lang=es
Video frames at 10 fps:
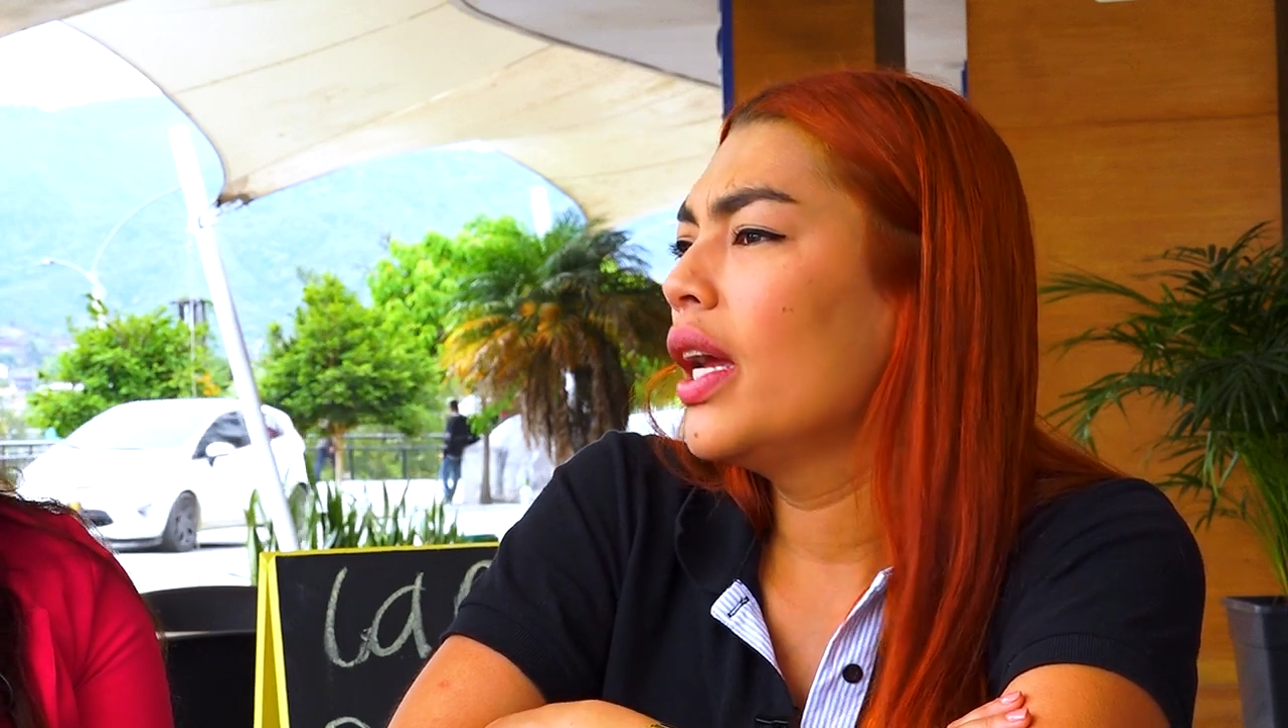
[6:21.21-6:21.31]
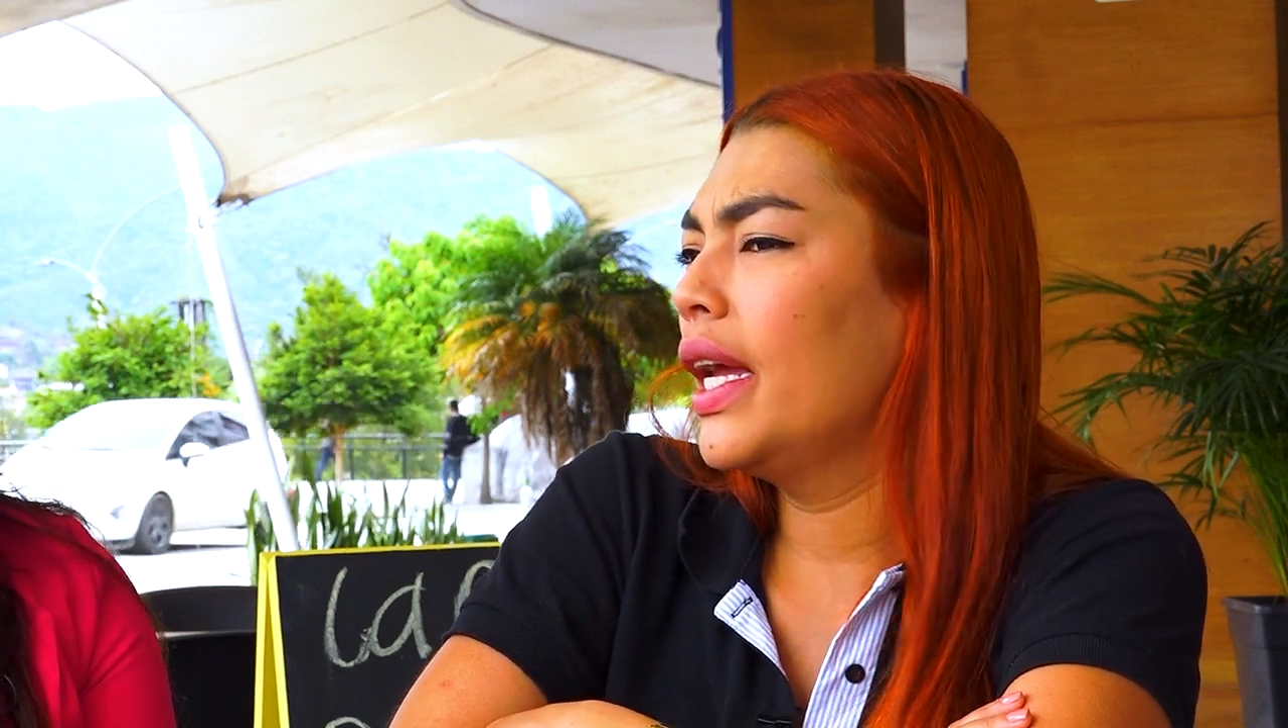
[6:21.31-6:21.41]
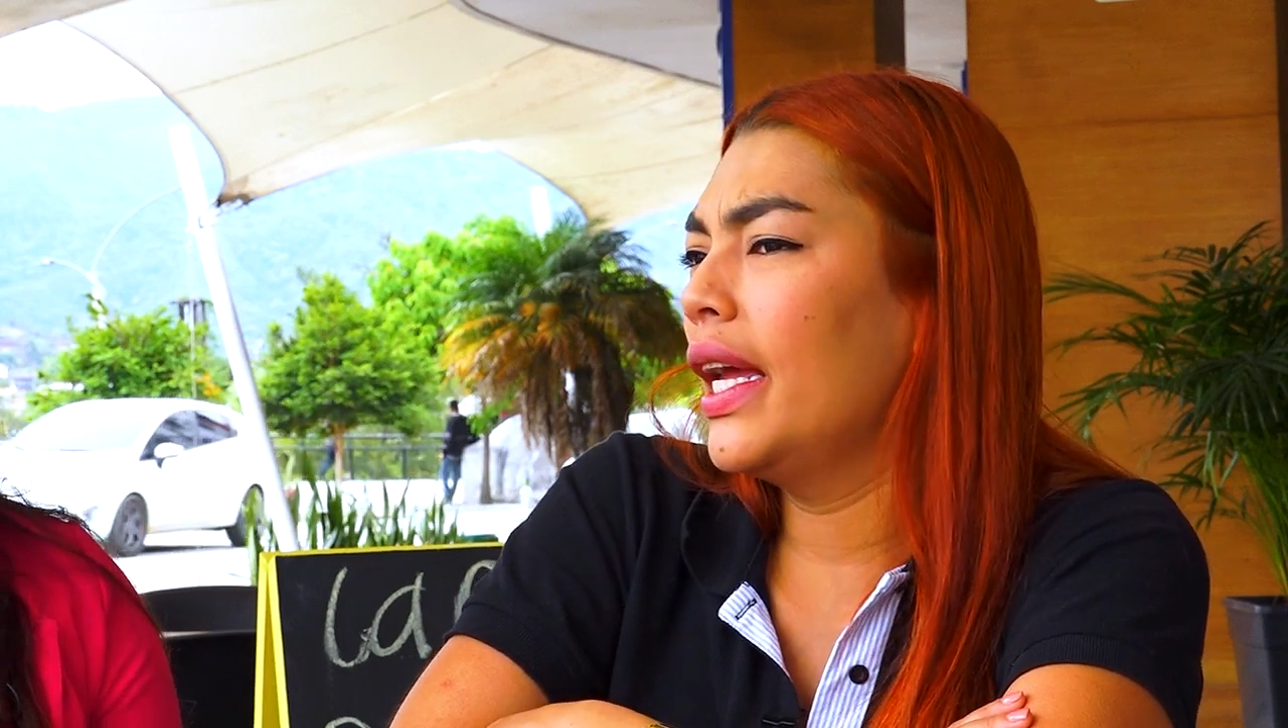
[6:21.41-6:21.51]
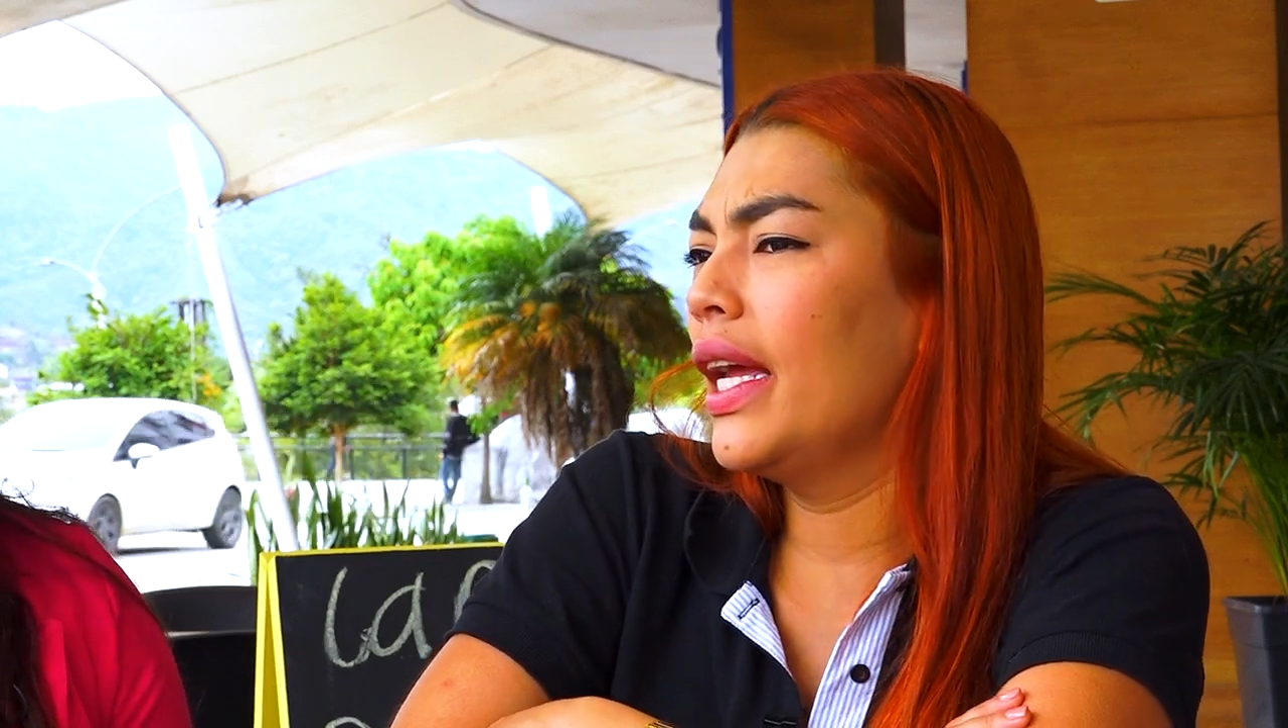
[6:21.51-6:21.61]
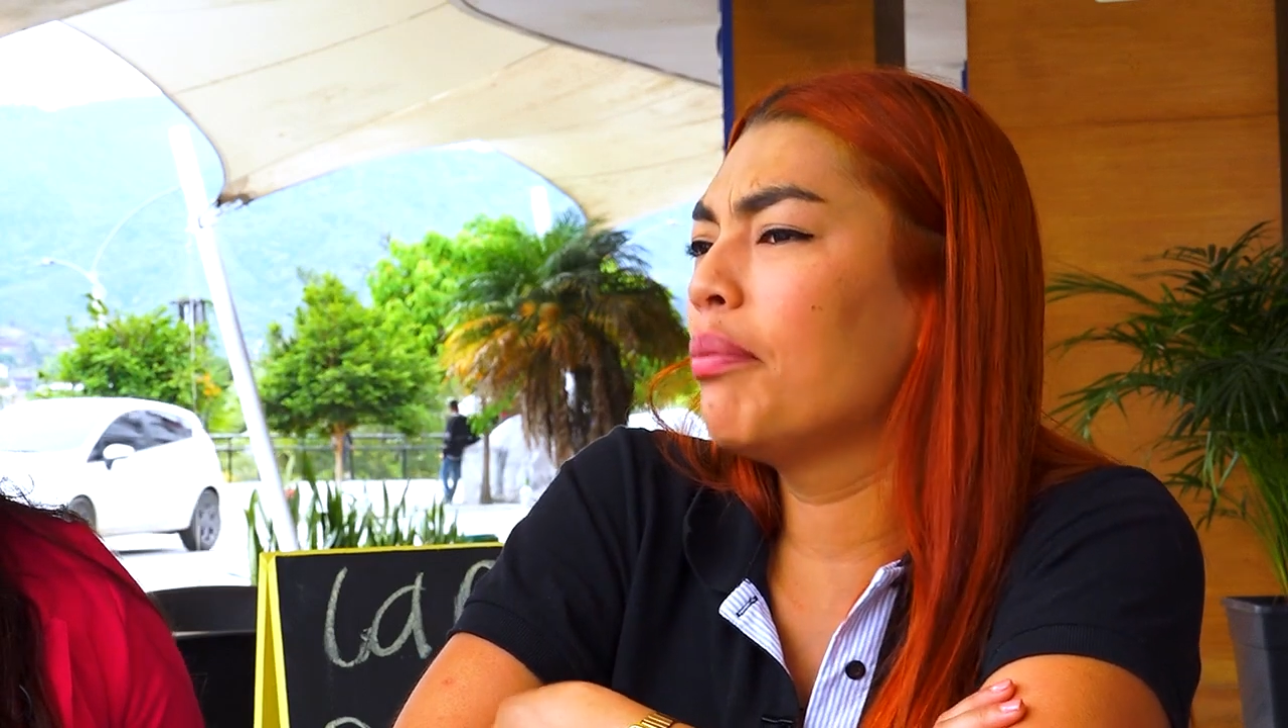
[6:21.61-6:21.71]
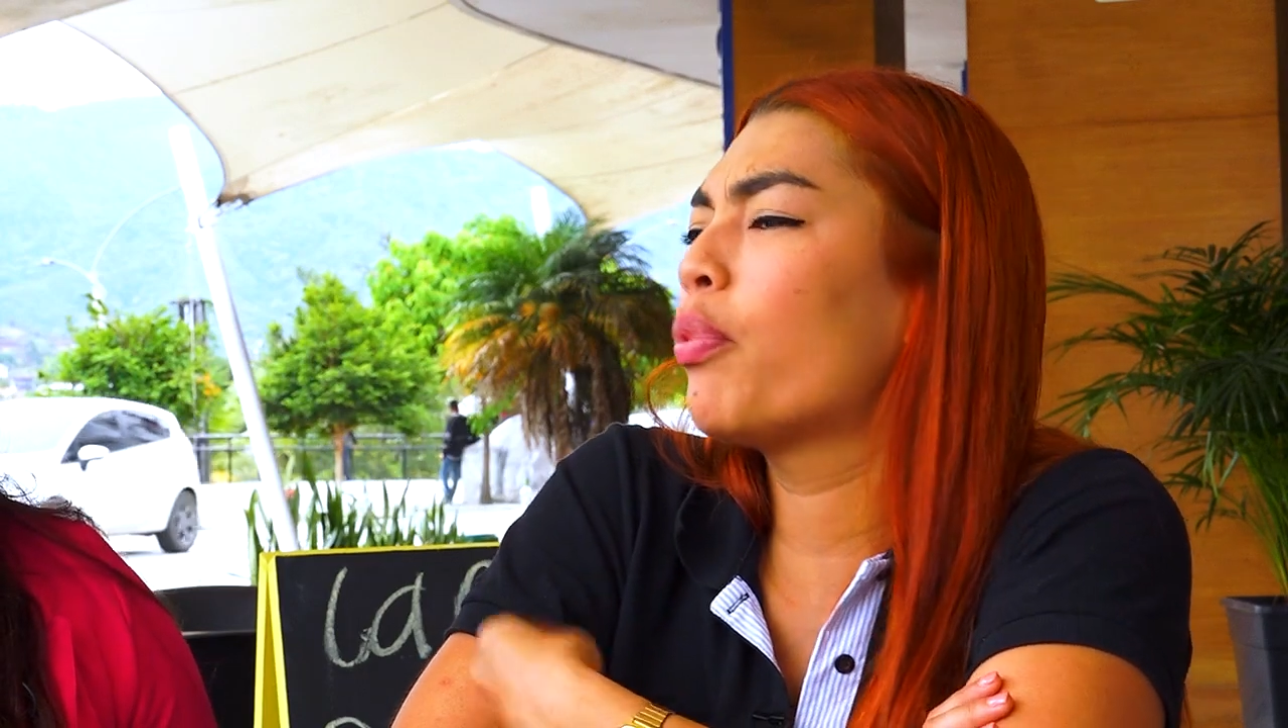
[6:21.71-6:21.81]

eh,